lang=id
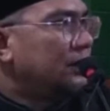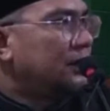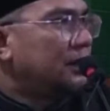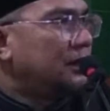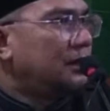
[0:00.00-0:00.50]

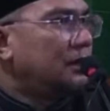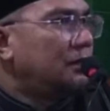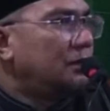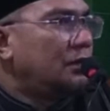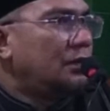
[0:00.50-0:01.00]

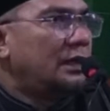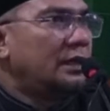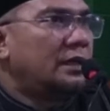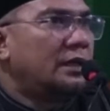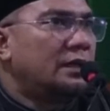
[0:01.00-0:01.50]
karim wa
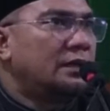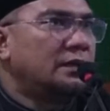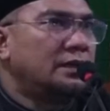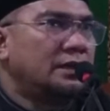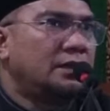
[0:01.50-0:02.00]
ala
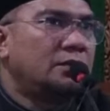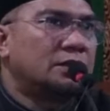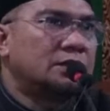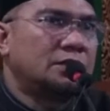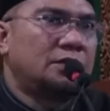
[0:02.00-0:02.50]
alihi
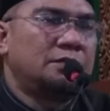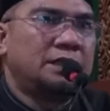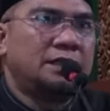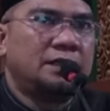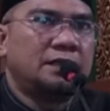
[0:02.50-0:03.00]
wa
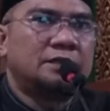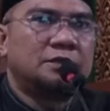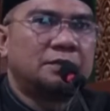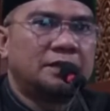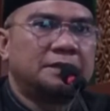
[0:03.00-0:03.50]
sahbihi
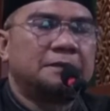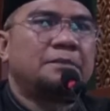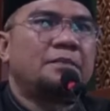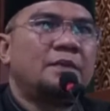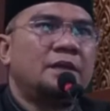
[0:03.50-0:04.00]
ajmain.
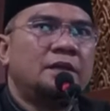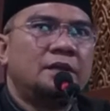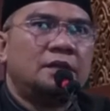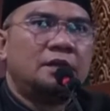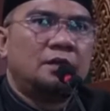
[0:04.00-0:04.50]

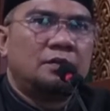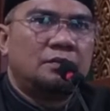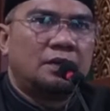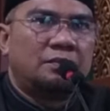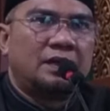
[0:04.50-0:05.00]

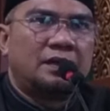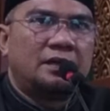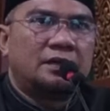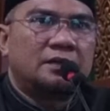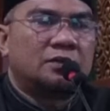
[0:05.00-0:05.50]

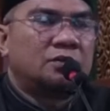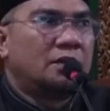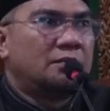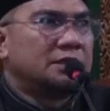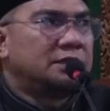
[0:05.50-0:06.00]
Bapak
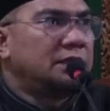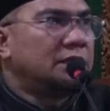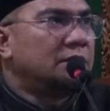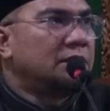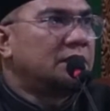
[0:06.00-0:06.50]
Ketua
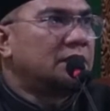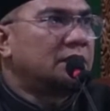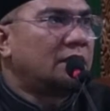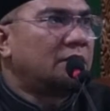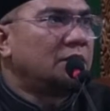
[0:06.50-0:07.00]
Masjid
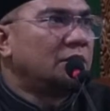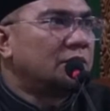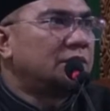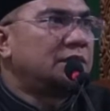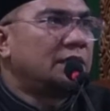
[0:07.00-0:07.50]
beserta
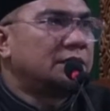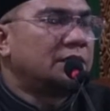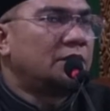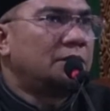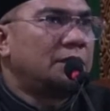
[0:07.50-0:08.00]
pengurus yang
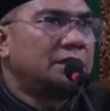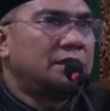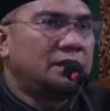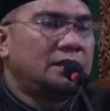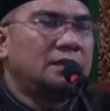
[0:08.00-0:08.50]
saya
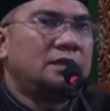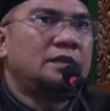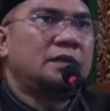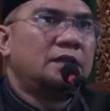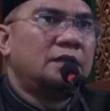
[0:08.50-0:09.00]
hormati,
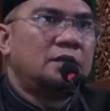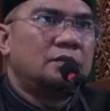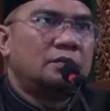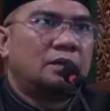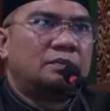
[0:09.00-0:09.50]

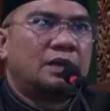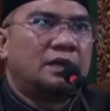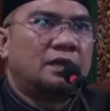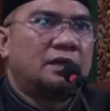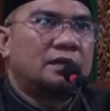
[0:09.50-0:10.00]

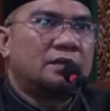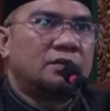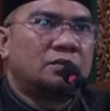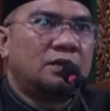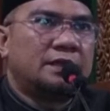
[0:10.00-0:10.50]
Bapak
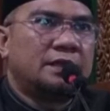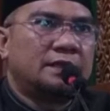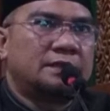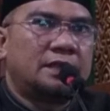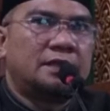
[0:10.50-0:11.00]
Ketua
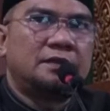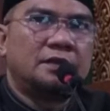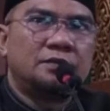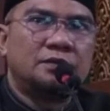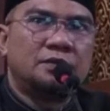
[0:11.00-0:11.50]
Yayasan
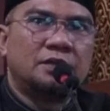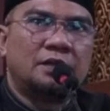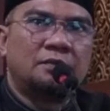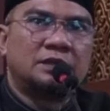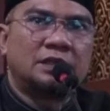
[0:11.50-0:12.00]
dan
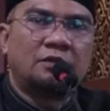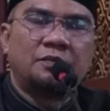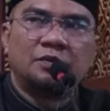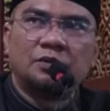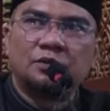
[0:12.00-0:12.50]
juga
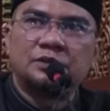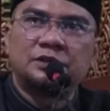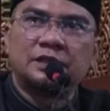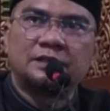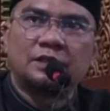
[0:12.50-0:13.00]
bersama
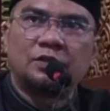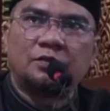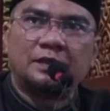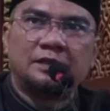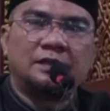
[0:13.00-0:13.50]
pengurus yang saya
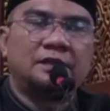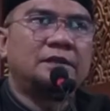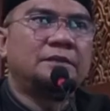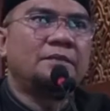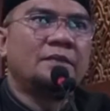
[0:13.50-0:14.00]
hormati,